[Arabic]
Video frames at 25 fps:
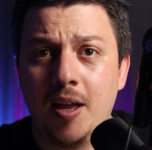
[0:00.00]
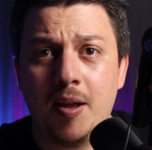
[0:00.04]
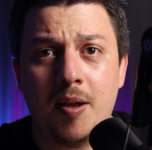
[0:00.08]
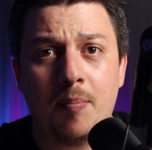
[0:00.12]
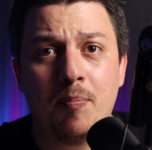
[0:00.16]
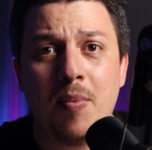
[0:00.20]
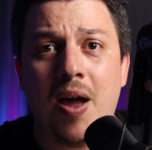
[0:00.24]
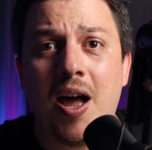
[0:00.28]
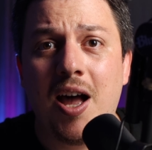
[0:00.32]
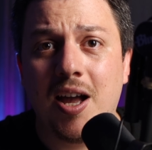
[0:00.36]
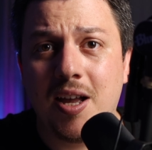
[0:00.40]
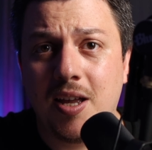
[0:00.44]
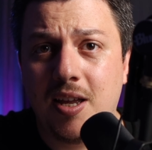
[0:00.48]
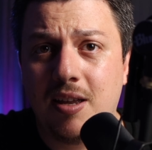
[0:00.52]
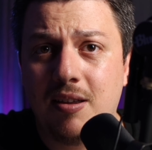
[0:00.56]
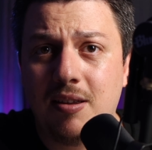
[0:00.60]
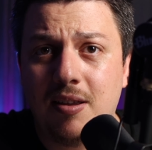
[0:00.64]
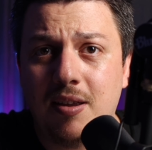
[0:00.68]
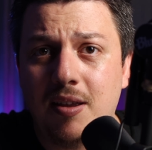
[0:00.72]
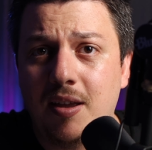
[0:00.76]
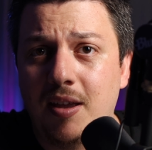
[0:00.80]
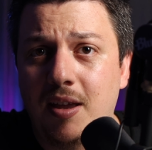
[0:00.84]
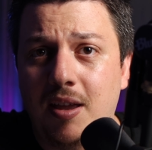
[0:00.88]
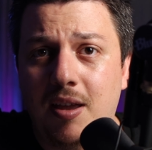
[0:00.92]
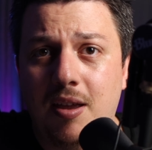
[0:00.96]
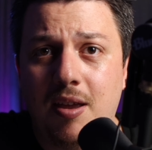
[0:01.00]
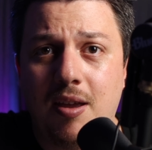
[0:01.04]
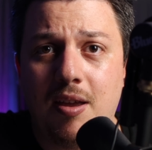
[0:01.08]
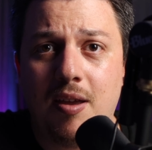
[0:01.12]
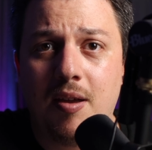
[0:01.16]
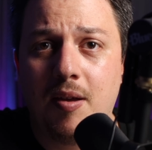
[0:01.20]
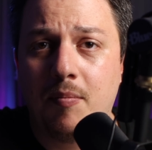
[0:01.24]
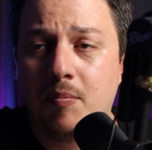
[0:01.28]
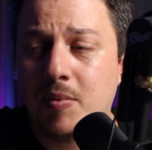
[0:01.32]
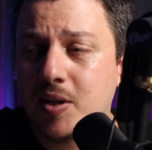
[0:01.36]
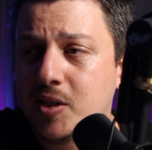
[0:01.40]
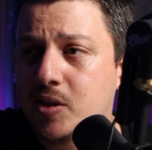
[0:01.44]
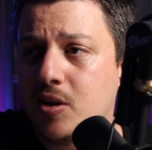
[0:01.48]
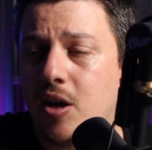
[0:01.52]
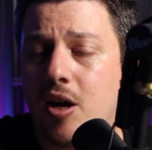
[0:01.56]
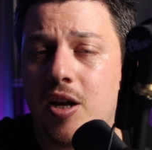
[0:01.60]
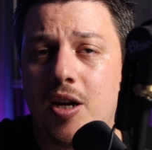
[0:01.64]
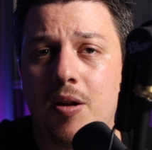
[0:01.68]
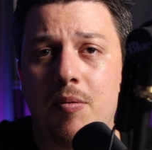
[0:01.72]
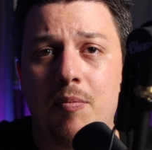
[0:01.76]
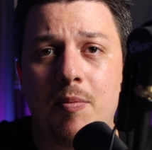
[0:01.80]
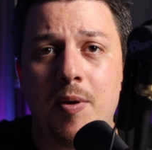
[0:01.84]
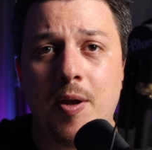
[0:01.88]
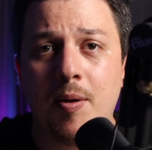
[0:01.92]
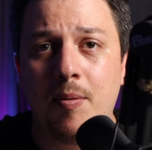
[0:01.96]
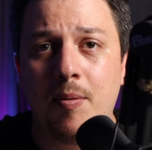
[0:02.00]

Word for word: معك آه، مصاري